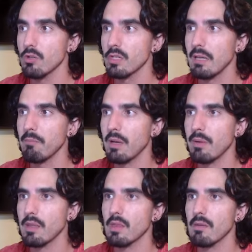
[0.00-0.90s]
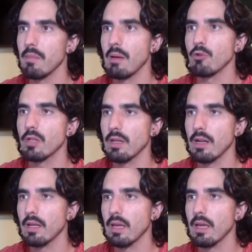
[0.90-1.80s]
simplemente vamos a
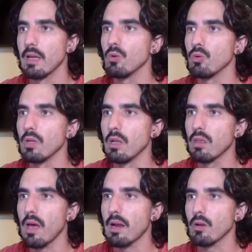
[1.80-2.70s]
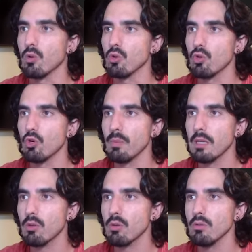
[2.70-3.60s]
tener que utilizar otro
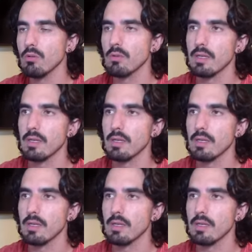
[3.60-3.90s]
método,